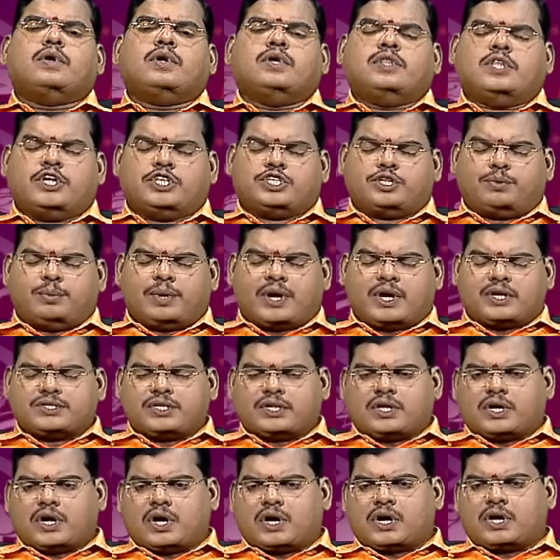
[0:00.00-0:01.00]
இந்த
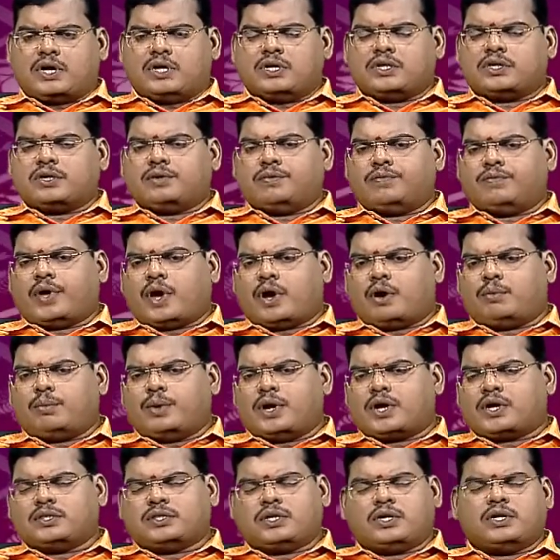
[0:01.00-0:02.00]
ரிஷபராசிக்காரர்களுக்கு
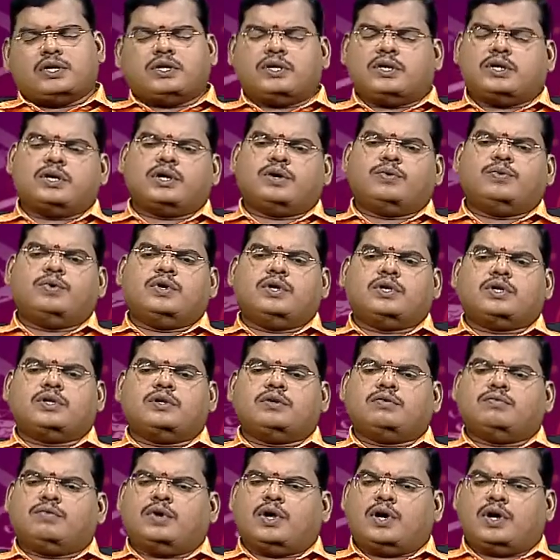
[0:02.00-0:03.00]
வியாபாரத்தில் இருக்கிறவங்களுக்கு
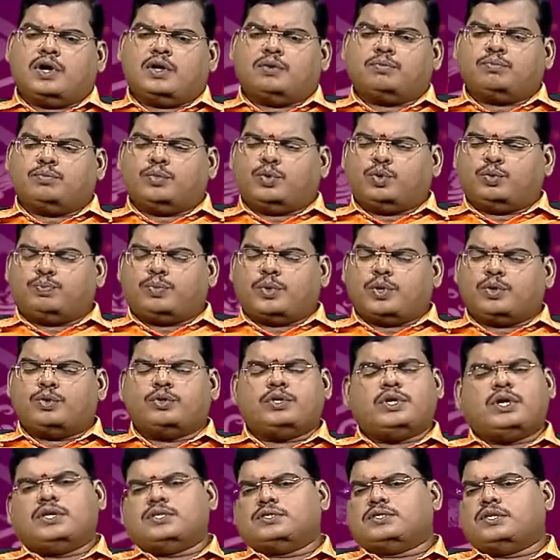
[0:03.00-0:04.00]
வருட
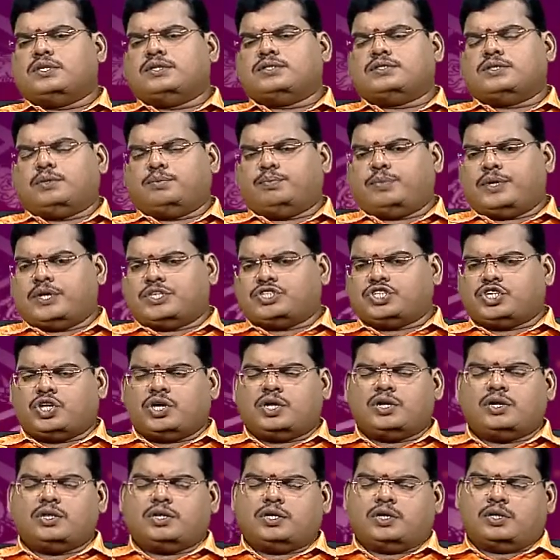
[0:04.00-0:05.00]
முற்பகுதியில் சிறு சிறு
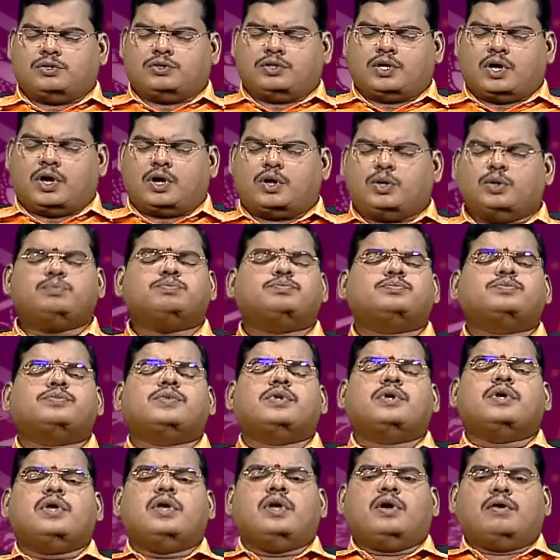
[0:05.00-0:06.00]
பிரச்சனைகள் இருந்தாலும்
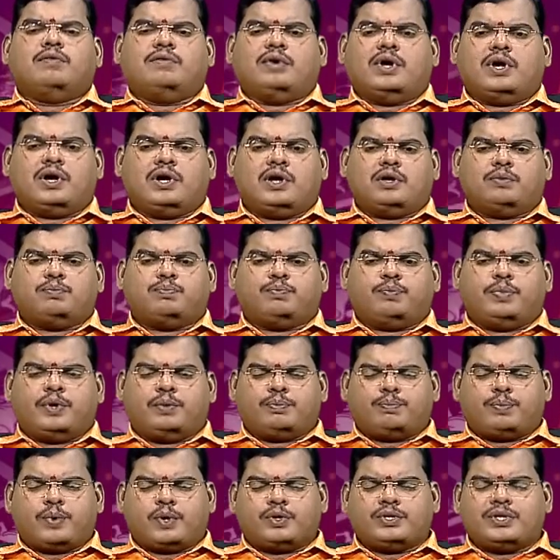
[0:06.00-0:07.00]
வருட
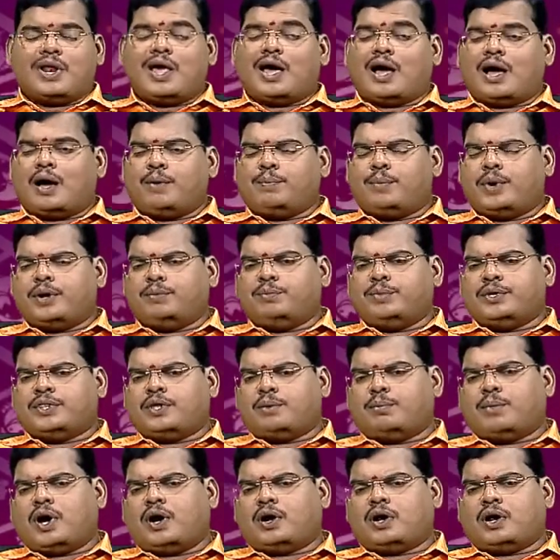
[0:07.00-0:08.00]
பிற்பகுதியில்
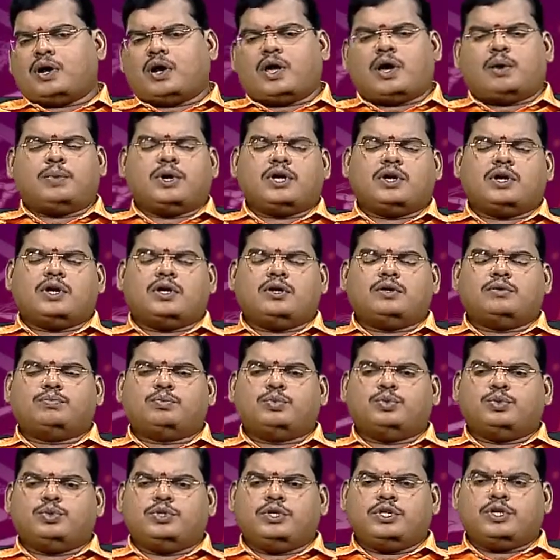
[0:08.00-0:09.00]
அபரிமிதமான லாபங்கள்
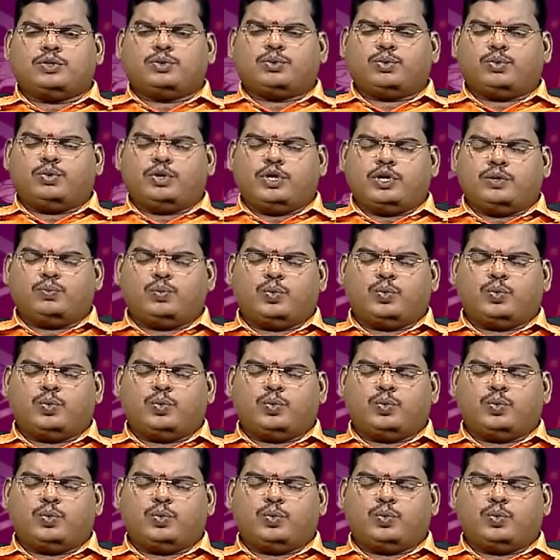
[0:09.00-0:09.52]
புதிய தொழில்